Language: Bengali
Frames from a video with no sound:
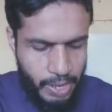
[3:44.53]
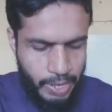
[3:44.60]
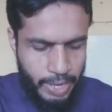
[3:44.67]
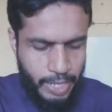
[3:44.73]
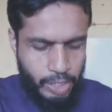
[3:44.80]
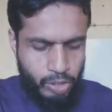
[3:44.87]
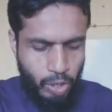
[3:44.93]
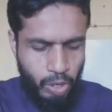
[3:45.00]

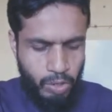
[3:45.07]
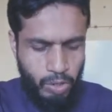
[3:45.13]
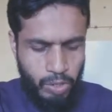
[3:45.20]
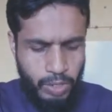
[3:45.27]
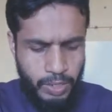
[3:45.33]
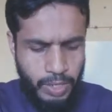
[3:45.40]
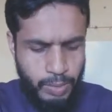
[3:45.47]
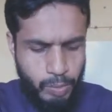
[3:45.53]
এই
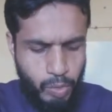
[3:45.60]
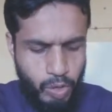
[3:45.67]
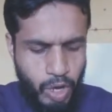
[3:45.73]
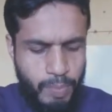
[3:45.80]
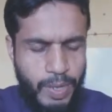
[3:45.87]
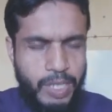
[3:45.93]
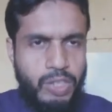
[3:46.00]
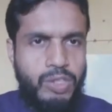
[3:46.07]
সংগঠনের
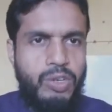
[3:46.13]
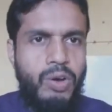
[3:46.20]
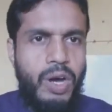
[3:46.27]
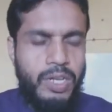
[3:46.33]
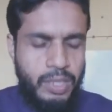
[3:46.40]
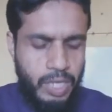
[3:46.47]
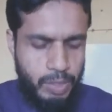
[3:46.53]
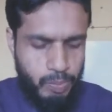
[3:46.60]
মুখপাত্র
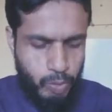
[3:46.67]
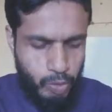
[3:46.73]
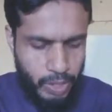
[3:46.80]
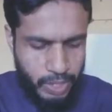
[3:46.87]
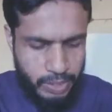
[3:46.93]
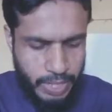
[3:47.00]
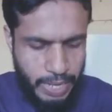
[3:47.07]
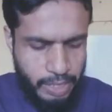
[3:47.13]
অর্থাৎ
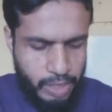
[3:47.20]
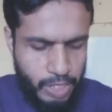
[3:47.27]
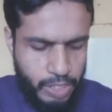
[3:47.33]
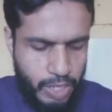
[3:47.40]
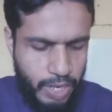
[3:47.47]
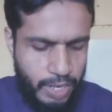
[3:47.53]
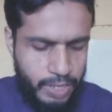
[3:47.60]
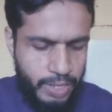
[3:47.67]
প্রধান দায়িত্বে
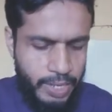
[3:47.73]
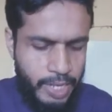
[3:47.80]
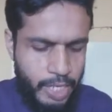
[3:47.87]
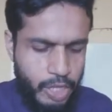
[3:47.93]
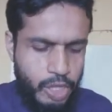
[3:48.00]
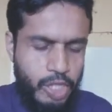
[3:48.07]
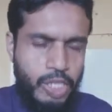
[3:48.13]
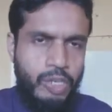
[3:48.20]
ছিলেন
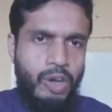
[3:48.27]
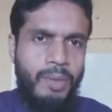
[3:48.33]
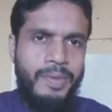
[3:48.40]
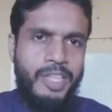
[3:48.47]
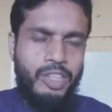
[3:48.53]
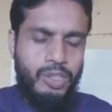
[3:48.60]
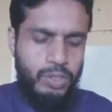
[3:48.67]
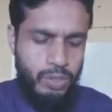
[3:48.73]

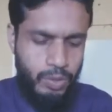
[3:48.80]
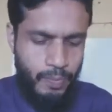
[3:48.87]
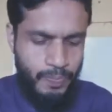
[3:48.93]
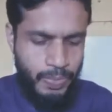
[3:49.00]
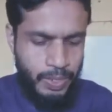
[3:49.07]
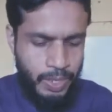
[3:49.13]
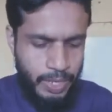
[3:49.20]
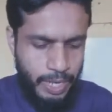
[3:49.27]
দীনমিত্র
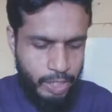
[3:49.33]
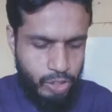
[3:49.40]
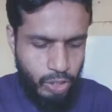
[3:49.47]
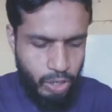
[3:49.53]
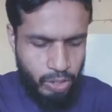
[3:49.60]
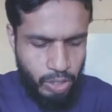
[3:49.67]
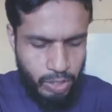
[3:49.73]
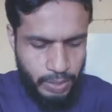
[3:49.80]
এই
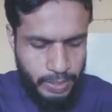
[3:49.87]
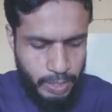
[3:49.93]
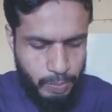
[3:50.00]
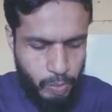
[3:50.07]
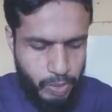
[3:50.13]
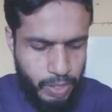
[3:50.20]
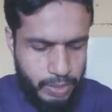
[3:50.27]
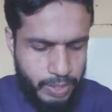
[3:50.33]
সংগঠনের
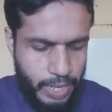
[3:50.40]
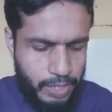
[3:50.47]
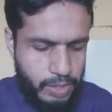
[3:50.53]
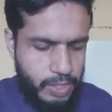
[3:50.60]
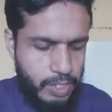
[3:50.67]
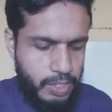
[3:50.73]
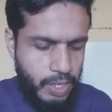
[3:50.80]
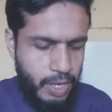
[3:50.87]
প্রধান
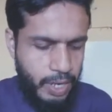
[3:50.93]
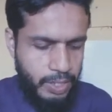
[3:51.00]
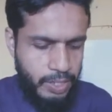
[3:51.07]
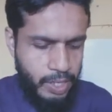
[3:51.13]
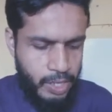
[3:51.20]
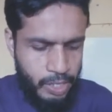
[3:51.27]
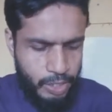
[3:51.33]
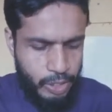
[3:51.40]
দায়িত্বে ছিলেন
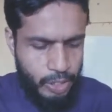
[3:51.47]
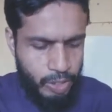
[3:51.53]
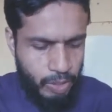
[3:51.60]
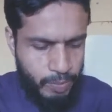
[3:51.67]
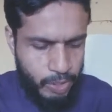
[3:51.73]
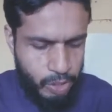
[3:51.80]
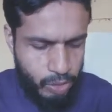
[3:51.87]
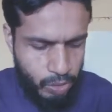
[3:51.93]

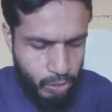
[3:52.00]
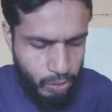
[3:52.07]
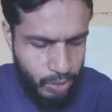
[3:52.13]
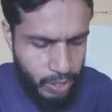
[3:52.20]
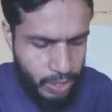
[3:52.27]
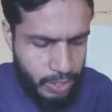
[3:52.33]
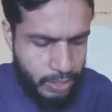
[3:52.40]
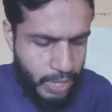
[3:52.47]
দীনমিত্র
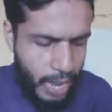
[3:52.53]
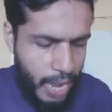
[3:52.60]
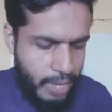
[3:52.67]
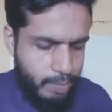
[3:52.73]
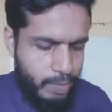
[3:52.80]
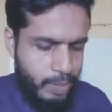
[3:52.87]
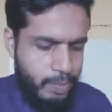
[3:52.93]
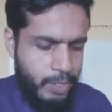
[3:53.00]

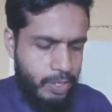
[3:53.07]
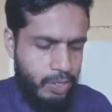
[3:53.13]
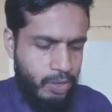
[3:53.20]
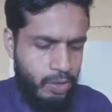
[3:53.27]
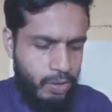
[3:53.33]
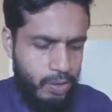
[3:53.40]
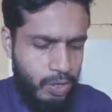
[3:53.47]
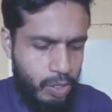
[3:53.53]
তার বিভিন্ন
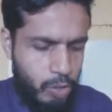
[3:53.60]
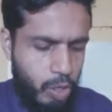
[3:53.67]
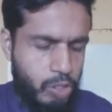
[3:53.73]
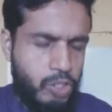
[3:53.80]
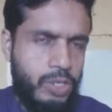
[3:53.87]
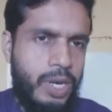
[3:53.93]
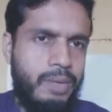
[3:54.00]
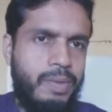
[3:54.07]

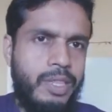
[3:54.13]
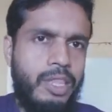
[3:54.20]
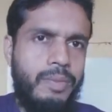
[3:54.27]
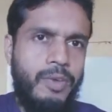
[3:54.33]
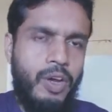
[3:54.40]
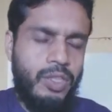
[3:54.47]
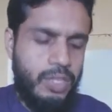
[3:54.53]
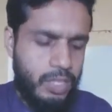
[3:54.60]
রচনার
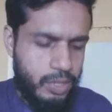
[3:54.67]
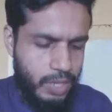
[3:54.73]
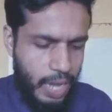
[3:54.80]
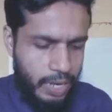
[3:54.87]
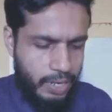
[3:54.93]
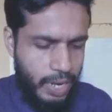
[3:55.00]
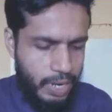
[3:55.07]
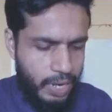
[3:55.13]
মাধ্যমে অর্থাৎ
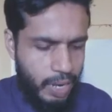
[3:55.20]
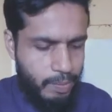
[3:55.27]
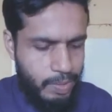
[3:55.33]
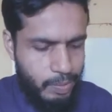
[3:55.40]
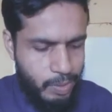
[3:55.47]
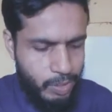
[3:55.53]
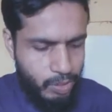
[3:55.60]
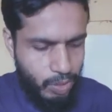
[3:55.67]
তার লেখা
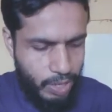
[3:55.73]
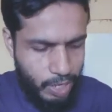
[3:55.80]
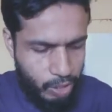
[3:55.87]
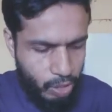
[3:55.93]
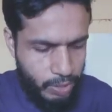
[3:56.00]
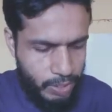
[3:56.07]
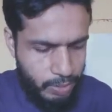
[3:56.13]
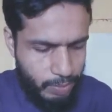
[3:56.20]
বিভিন্ন
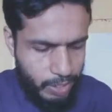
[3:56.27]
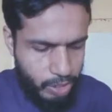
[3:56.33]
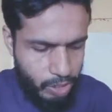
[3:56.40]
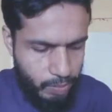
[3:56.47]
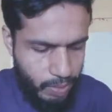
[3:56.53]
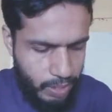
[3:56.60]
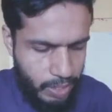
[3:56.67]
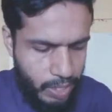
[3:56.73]
লেখনের
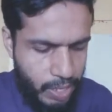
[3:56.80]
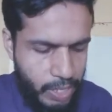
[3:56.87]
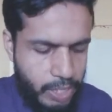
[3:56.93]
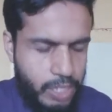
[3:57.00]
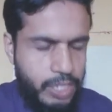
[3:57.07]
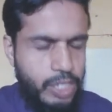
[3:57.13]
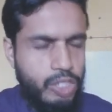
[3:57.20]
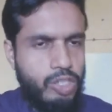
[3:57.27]
মাধ্যমে
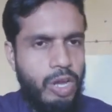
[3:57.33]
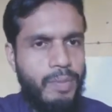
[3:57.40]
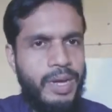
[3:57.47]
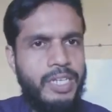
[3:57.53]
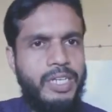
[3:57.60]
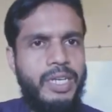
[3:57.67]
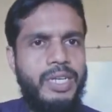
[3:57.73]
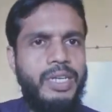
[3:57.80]
তিনি
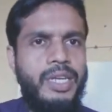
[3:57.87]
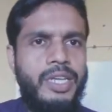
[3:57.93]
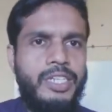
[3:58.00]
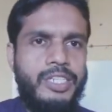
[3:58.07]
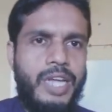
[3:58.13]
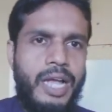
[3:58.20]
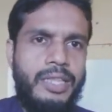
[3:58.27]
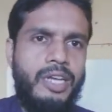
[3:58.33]
সমাজের
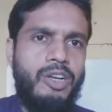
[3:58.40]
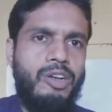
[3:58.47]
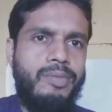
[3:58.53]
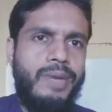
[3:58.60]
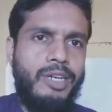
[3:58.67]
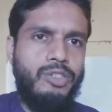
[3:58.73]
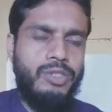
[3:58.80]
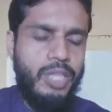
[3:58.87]
সাধারণ
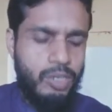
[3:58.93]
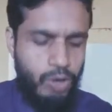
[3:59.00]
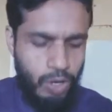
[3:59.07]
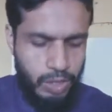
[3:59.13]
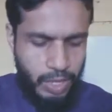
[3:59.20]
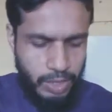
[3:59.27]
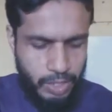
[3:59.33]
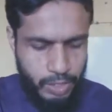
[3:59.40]
মানুষদের
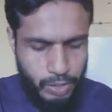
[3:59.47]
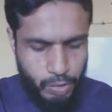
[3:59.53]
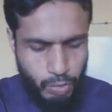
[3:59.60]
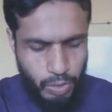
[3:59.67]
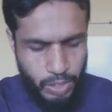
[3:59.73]
কথা তিনি তুলে